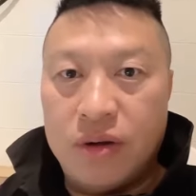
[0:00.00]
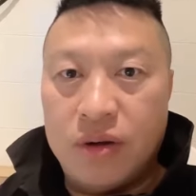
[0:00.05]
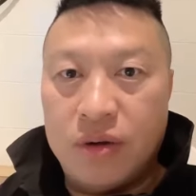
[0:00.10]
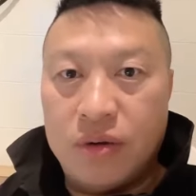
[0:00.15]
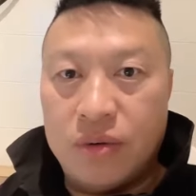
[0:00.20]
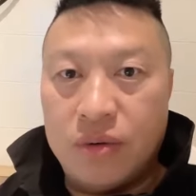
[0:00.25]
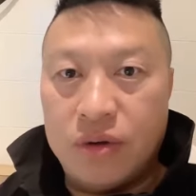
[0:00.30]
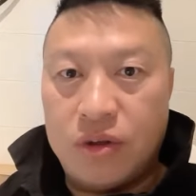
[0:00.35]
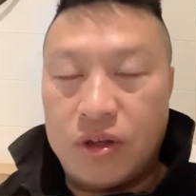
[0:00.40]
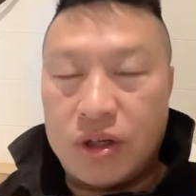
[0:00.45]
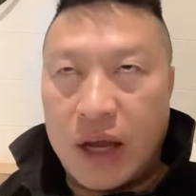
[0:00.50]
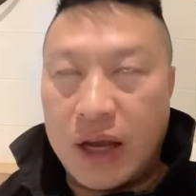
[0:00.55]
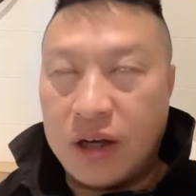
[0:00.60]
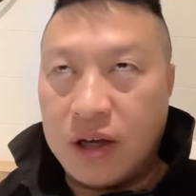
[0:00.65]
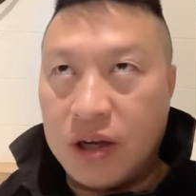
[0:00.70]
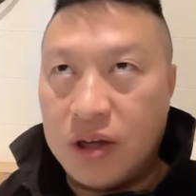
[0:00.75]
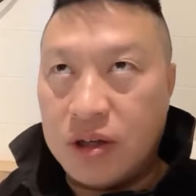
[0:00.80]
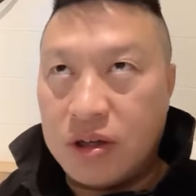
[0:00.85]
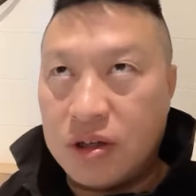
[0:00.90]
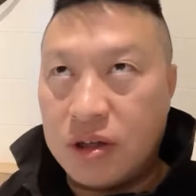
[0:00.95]
我才
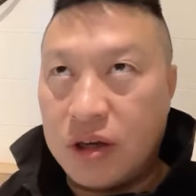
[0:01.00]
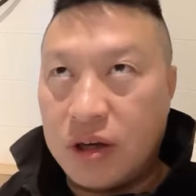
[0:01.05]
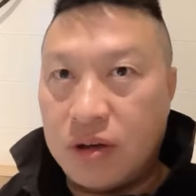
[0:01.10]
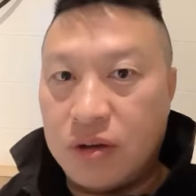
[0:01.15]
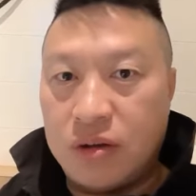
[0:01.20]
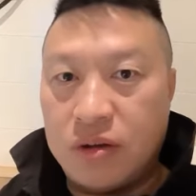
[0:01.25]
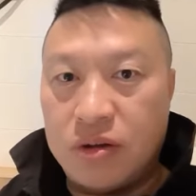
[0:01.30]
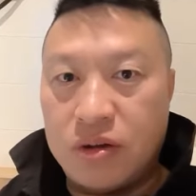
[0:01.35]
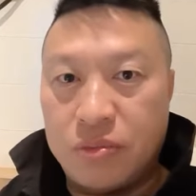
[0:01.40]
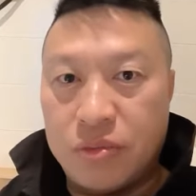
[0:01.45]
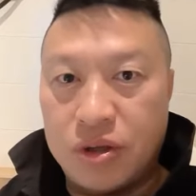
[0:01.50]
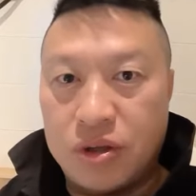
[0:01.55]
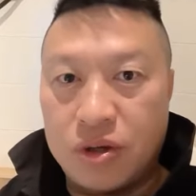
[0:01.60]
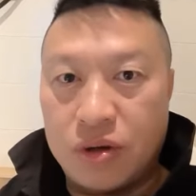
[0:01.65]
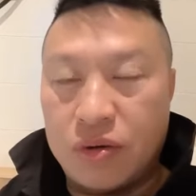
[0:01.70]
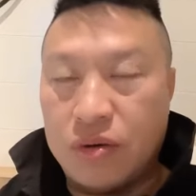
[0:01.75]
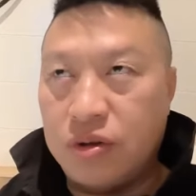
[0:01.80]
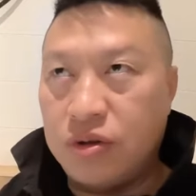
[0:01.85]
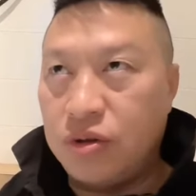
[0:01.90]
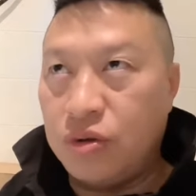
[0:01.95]
可以知道怎么
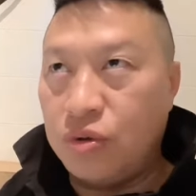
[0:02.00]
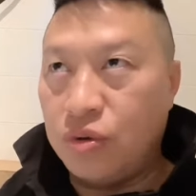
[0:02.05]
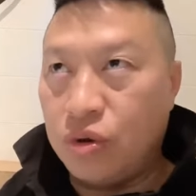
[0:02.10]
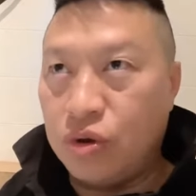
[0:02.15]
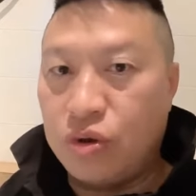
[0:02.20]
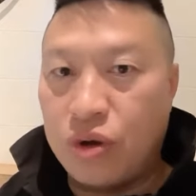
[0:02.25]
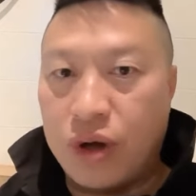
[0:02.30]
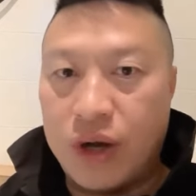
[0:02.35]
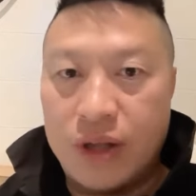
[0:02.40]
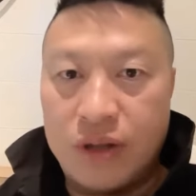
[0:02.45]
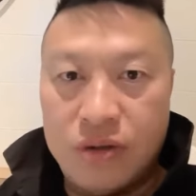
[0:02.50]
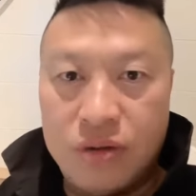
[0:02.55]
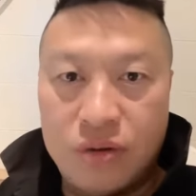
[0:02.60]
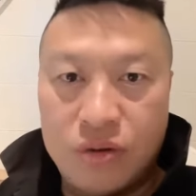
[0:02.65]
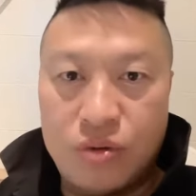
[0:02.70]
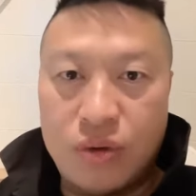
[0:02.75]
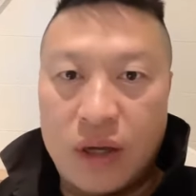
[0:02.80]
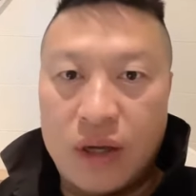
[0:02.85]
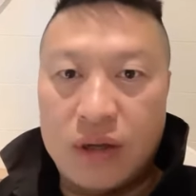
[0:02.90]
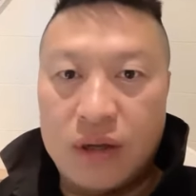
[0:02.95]
走，是左转还是右
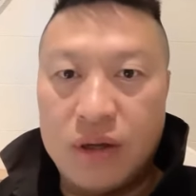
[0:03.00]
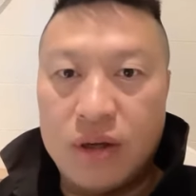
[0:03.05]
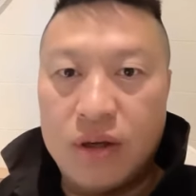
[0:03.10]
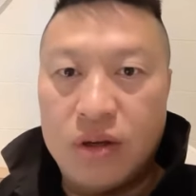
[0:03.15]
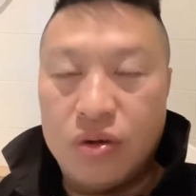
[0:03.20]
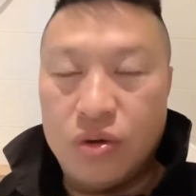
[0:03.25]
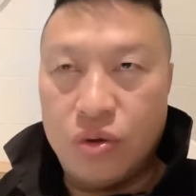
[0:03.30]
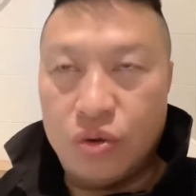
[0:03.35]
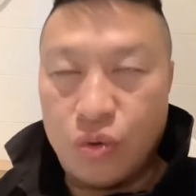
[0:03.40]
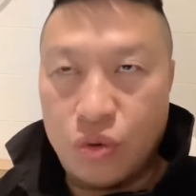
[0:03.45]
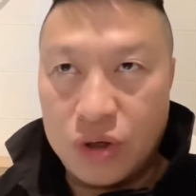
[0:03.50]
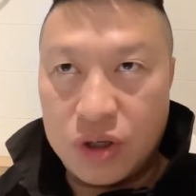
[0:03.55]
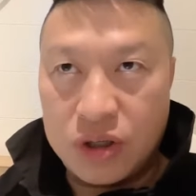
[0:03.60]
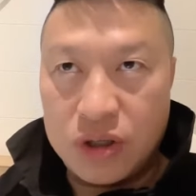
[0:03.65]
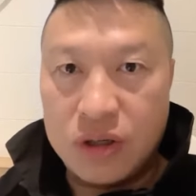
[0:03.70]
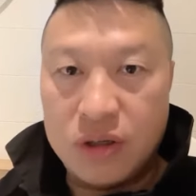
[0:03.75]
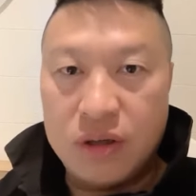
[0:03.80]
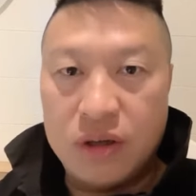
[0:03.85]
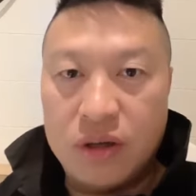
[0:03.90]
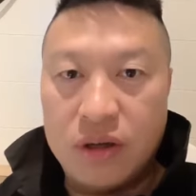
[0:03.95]
转。有多
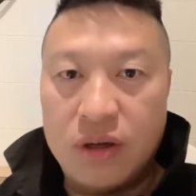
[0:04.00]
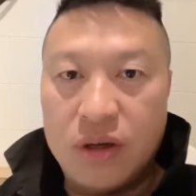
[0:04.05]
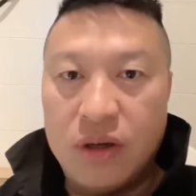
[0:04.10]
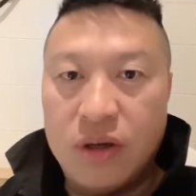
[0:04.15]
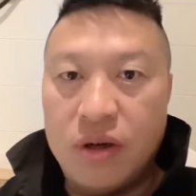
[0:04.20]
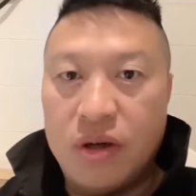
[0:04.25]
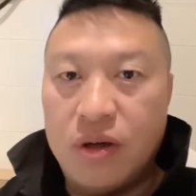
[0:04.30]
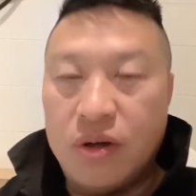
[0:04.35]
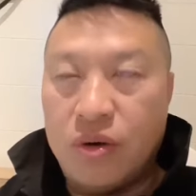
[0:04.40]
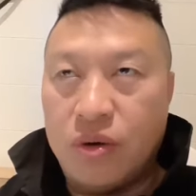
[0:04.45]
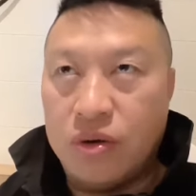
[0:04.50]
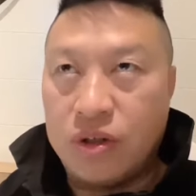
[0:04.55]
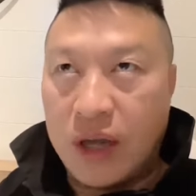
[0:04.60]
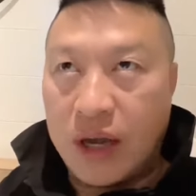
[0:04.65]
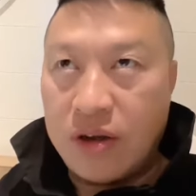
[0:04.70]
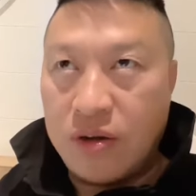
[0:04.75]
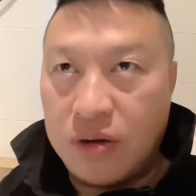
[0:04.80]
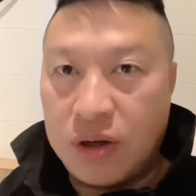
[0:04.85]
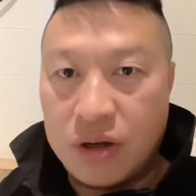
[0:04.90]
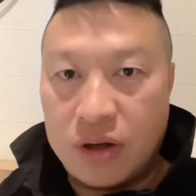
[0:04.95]
深，我
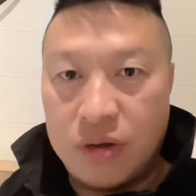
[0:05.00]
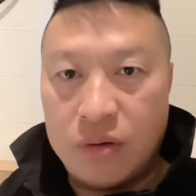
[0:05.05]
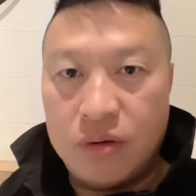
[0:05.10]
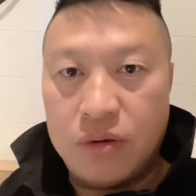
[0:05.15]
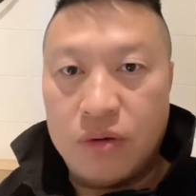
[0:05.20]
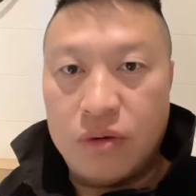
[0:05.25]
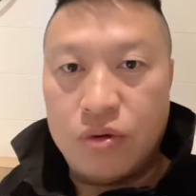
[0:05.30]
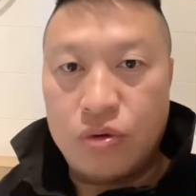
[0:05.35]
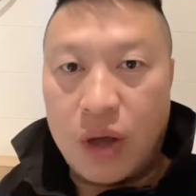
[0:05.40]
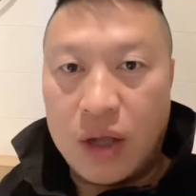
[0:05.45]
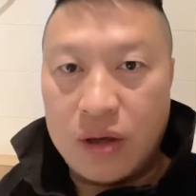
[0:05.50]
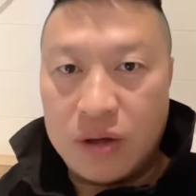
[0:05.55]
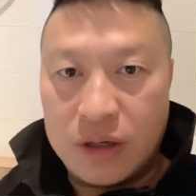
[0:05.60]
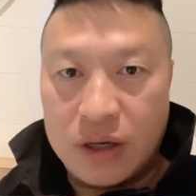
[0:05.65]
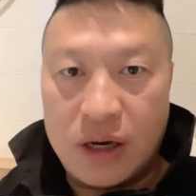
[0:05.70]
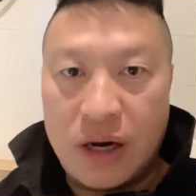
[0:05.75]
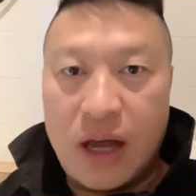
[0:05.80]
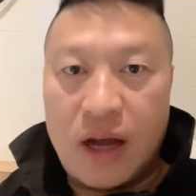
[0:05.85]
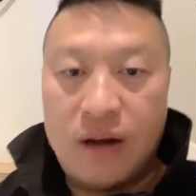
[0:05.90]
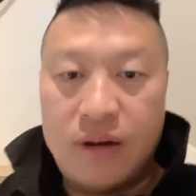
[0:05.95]
才有可能抓到这
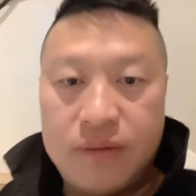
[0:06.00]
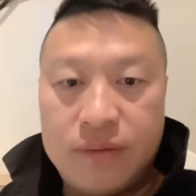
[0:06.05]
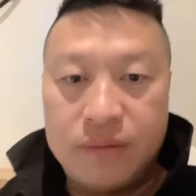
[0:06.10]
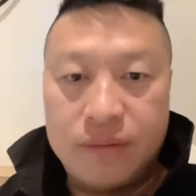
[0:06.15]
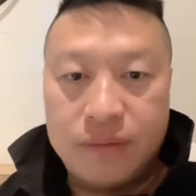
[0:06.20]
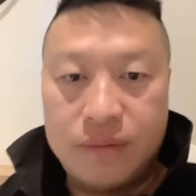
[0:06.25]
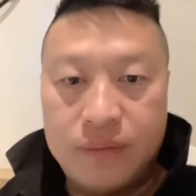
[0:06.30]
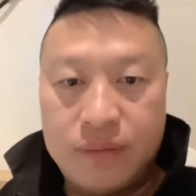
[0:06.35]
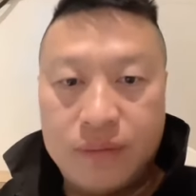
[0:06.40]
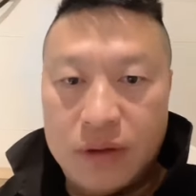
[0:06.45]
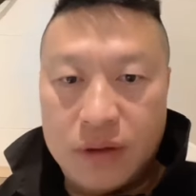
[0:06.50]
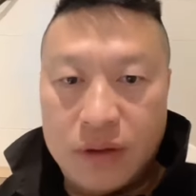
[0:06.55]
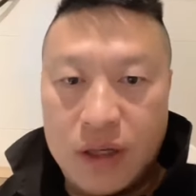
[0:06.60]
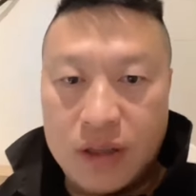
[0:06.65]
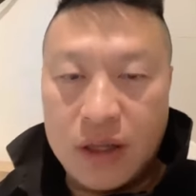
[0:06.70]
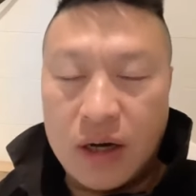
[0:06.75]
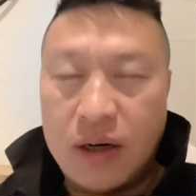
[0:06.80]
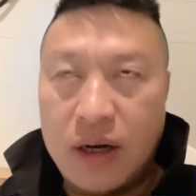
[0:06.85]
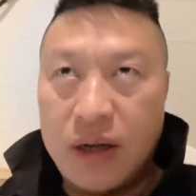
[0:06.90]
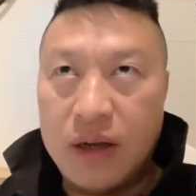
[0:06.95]
个狼。那
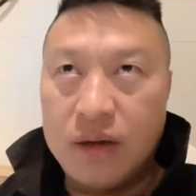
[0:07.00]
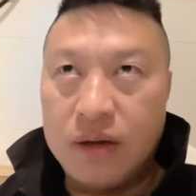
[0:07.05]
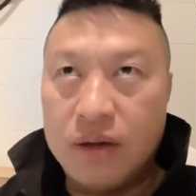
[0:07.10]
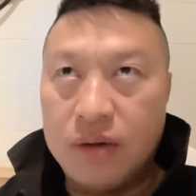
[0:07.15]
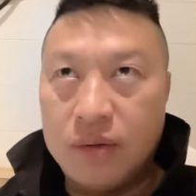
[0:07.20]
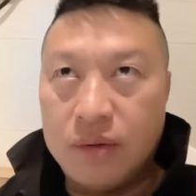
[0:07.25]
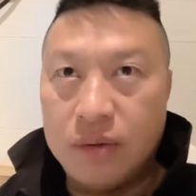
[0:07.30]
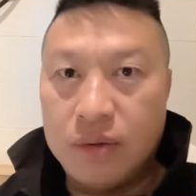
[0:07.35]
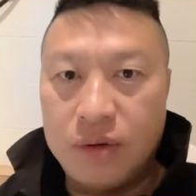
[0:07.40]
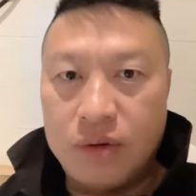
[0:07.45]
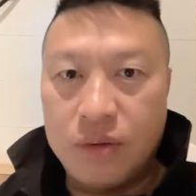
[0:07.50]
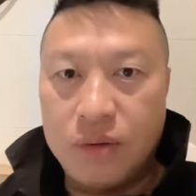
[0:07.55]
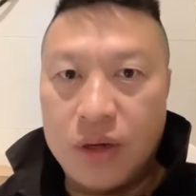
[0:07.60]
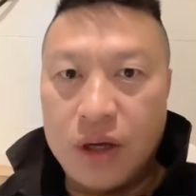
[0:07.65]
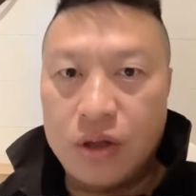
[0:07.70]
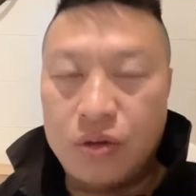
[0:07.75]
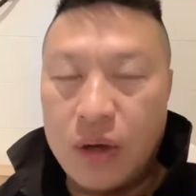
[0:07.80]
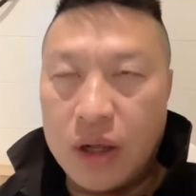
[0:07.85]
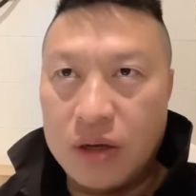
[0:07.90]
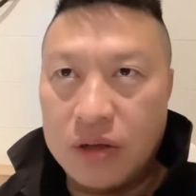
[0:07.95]
当然，我如果
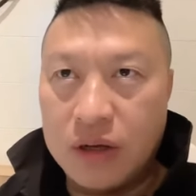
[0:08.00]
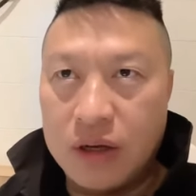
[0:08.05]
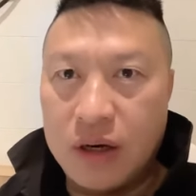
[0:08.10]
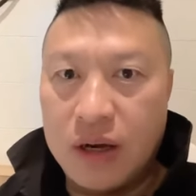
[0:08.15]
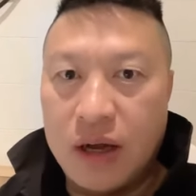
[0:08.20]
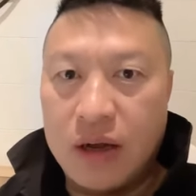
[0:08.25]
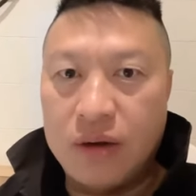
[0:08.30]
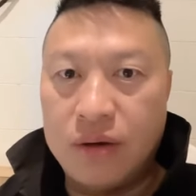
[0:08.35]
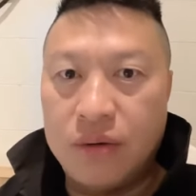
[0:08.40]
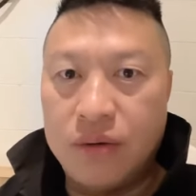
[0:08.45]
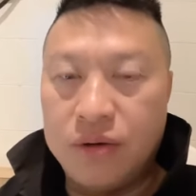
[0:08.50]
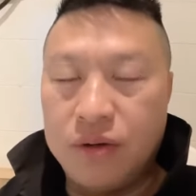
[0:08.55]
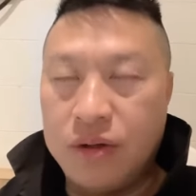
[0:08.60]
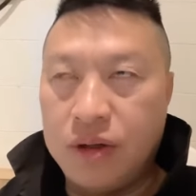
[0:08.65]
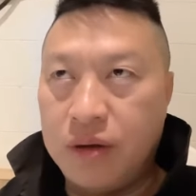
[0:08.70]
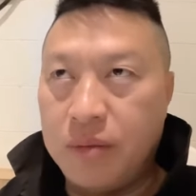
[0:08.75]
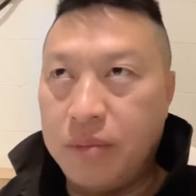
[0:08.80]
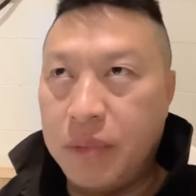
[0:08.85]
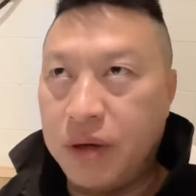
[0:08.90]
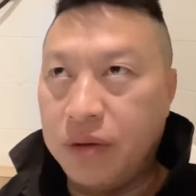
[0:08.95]
要抓到这个狼，我就
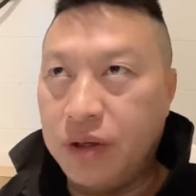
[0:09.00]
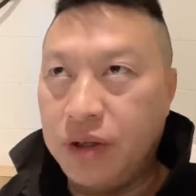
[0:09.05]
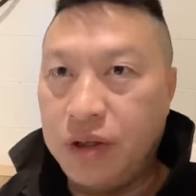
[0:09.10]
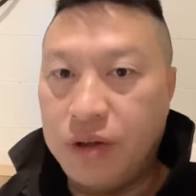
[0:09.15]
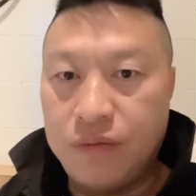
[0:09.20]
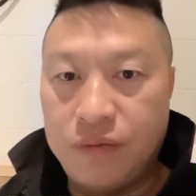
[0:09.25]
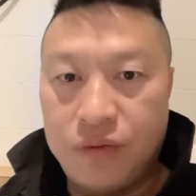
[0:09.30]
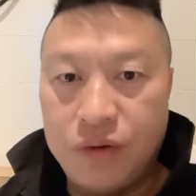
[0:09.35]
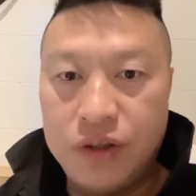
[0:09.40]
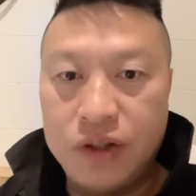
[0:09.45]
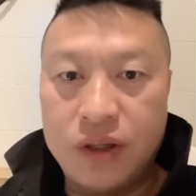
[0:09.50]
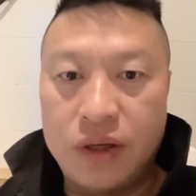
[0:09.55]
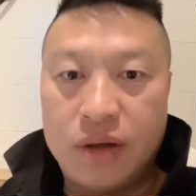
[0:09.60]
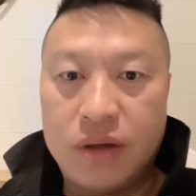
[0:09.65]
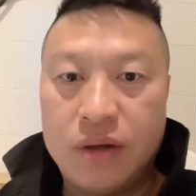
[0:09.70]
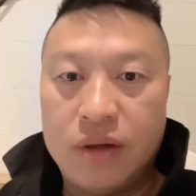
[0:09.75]
得冒一定的风险。